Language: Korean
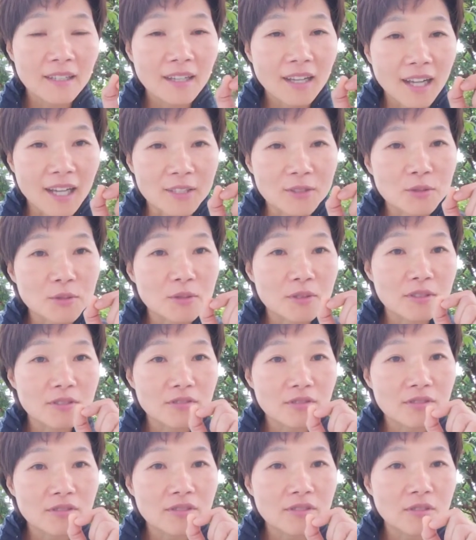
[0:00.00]
가족이
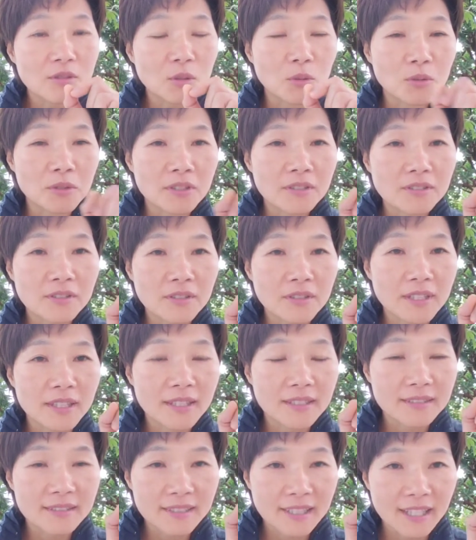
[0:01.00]
수술 동의서에
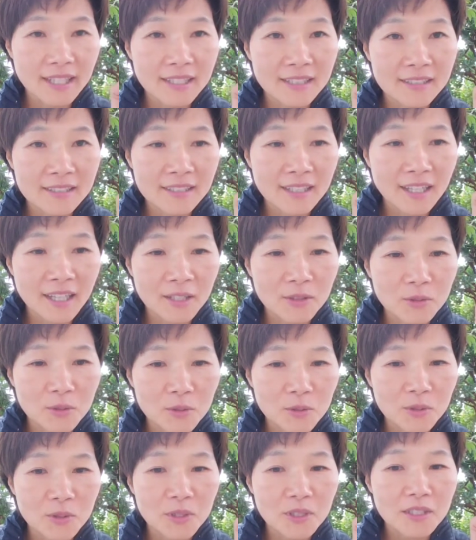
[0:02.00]
사인을
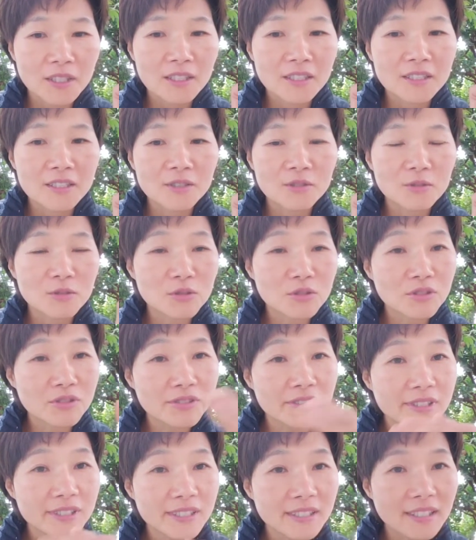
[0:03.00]
하고 그리고
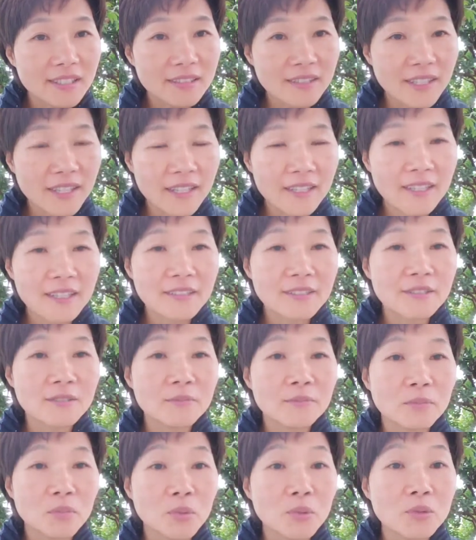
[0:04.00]
수술실에서
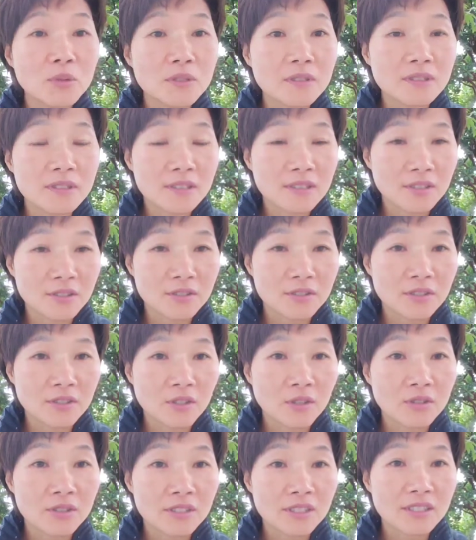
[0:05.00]
행해지는 모든 그런
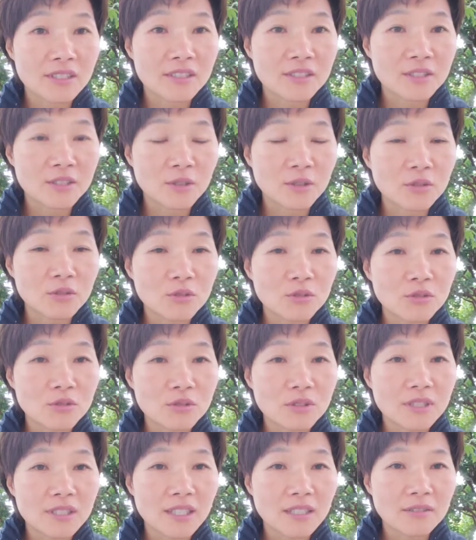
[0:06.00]
것들 있죠.
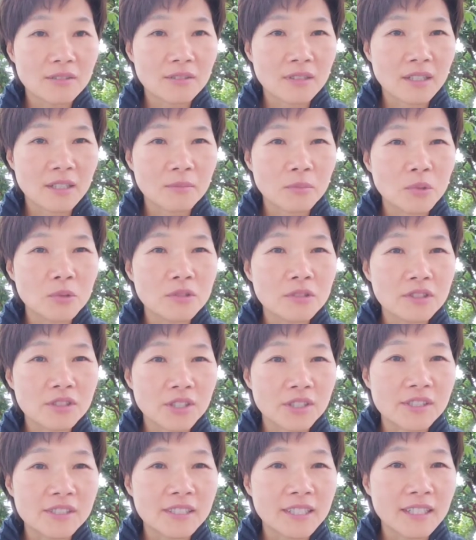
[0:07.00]
수술이라든가 모든
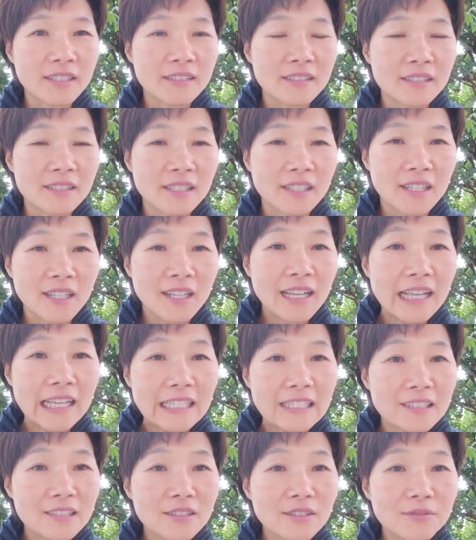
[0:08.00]
절차들
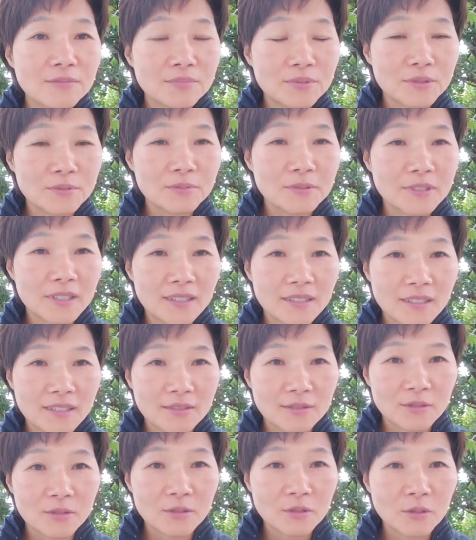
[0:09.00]
이런 부분에
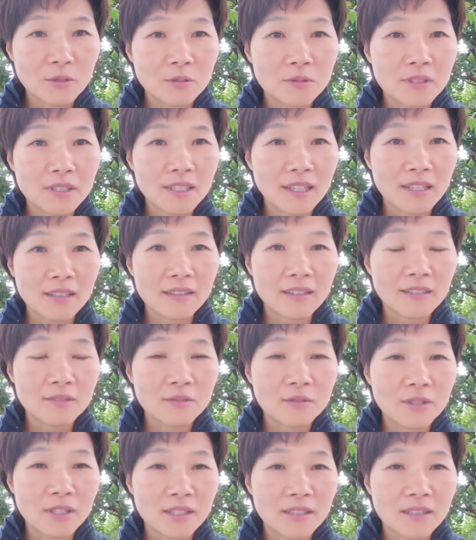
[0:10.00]
대해서는 돈을 안 내도
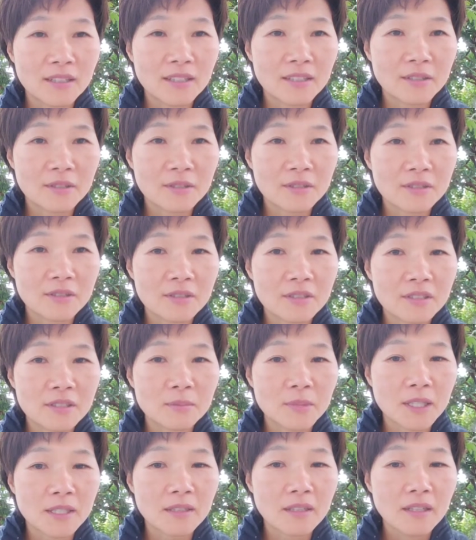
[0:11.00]
된대요.
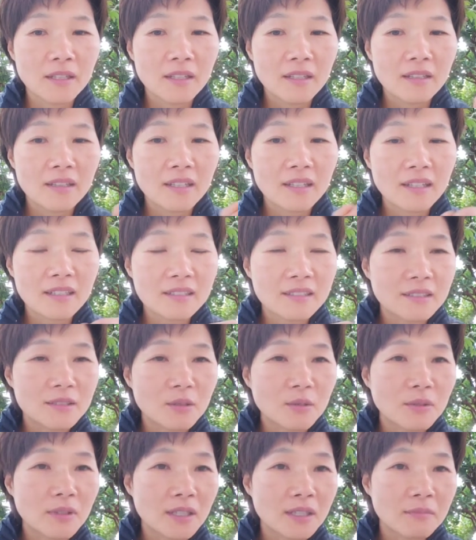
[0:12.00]
그렇지만 내가
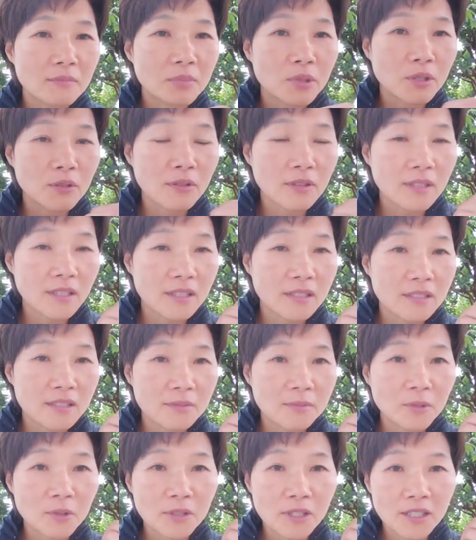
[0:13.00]
그동안 병원에
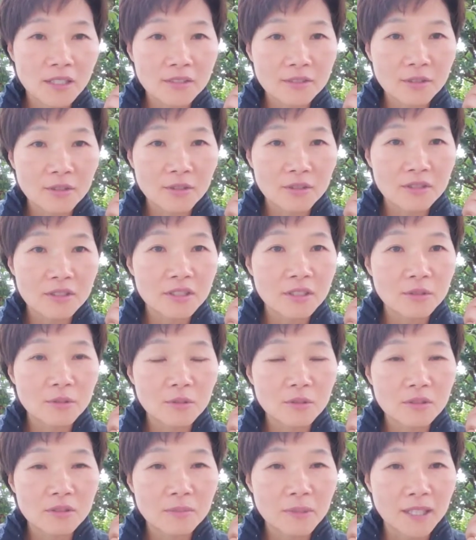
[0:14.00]
입원해서
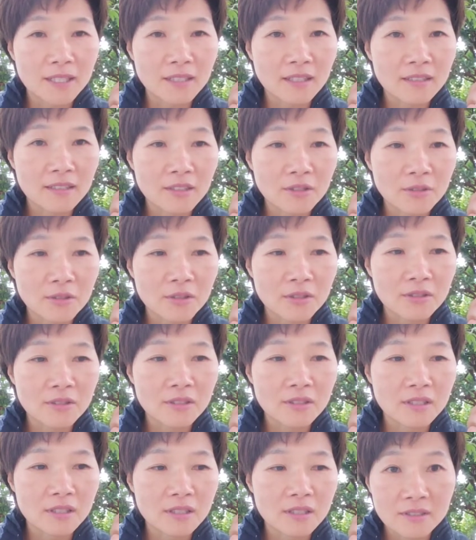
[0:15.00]
치료를 받았던
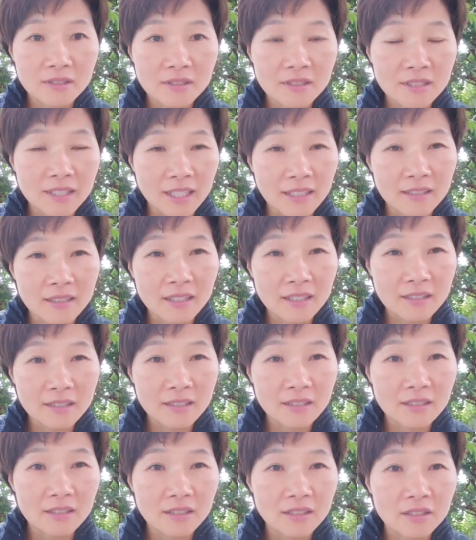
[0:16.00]
것들,
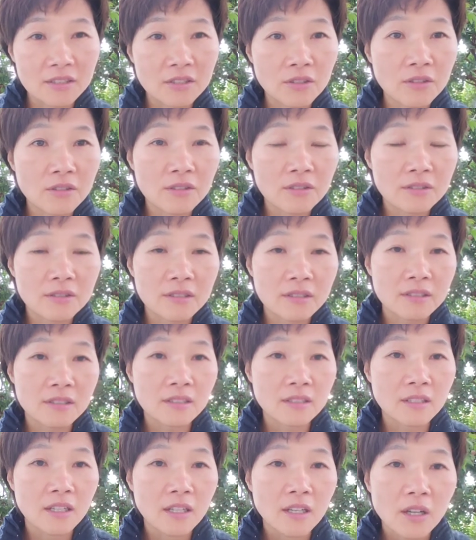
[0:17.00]
장례식들 이런
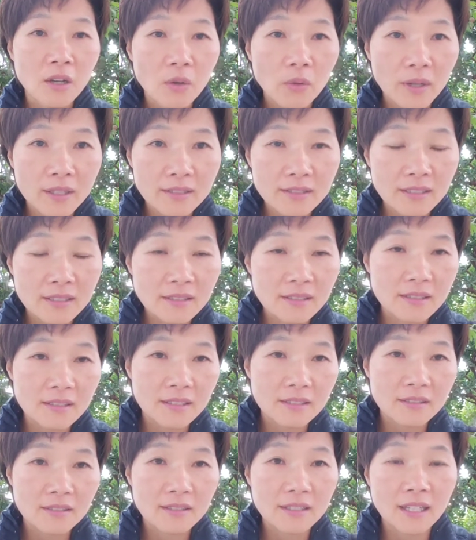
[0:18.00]
것들은 환자
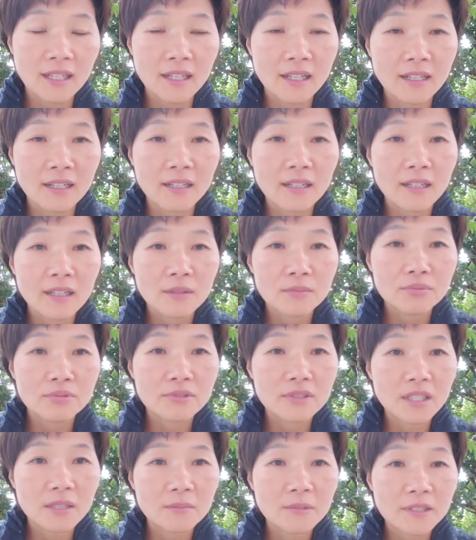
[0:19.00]
측에서 다
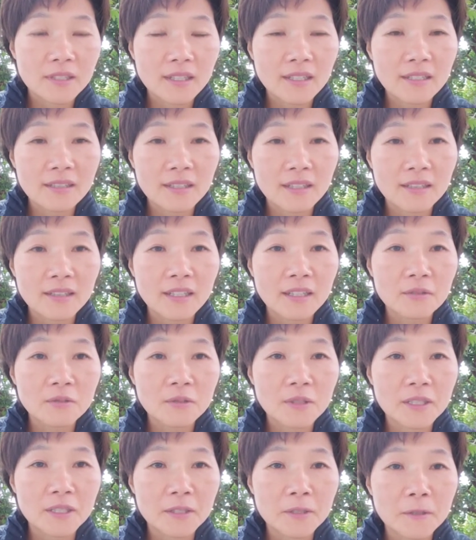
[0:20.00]
부담을 해야 된다고
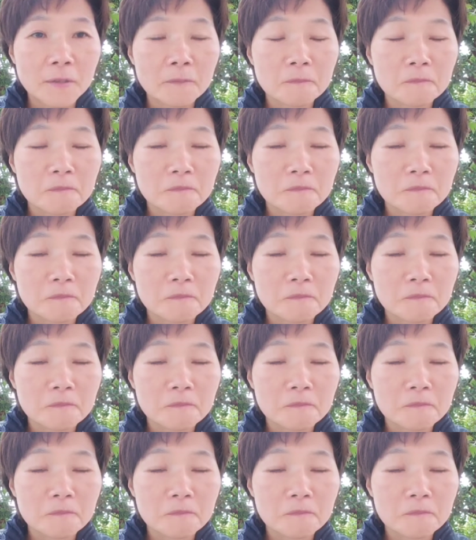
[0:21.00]
해요.